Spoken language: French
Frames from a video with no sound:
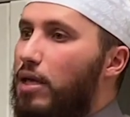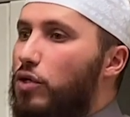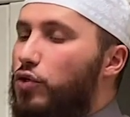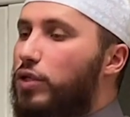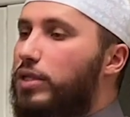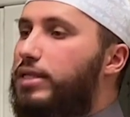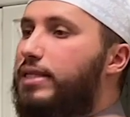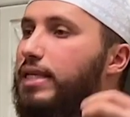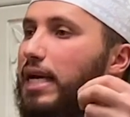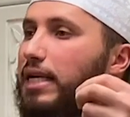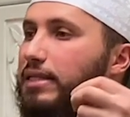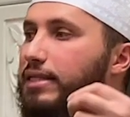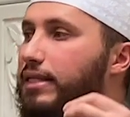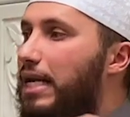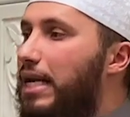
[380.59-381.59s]
jusqu'à
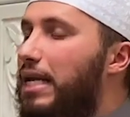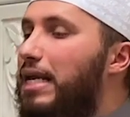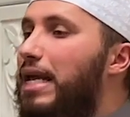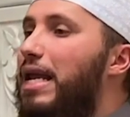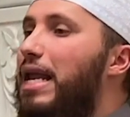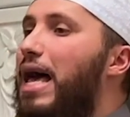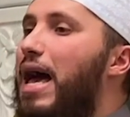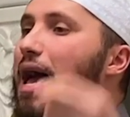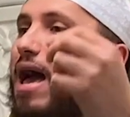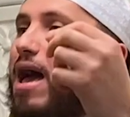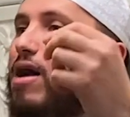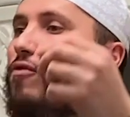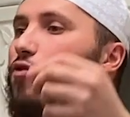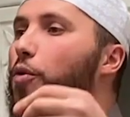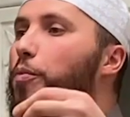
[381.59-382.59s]
ce qu'il
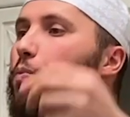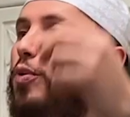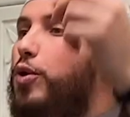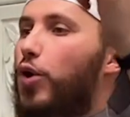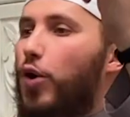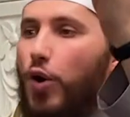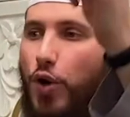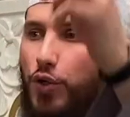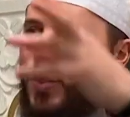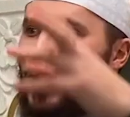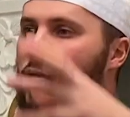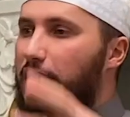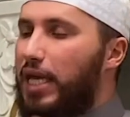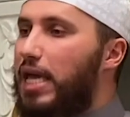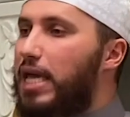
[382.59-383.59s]
l'élève au plus haut
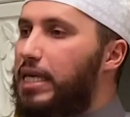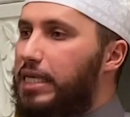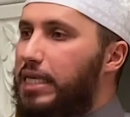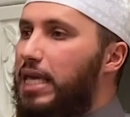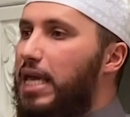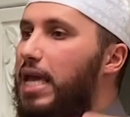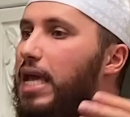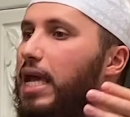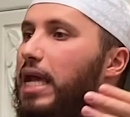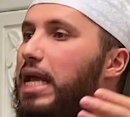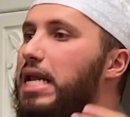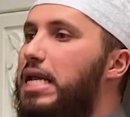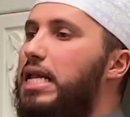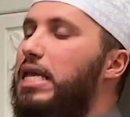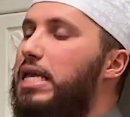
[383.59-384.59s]
degré qui est
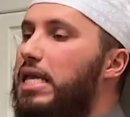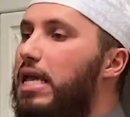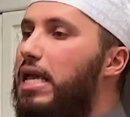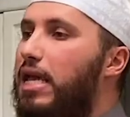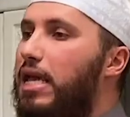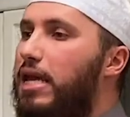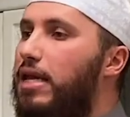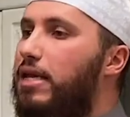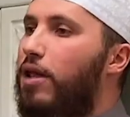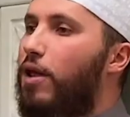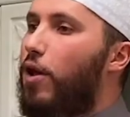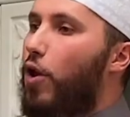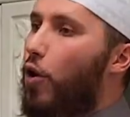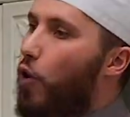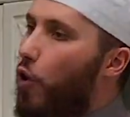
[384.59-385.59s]
Illiyin,
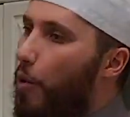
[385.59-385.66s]
au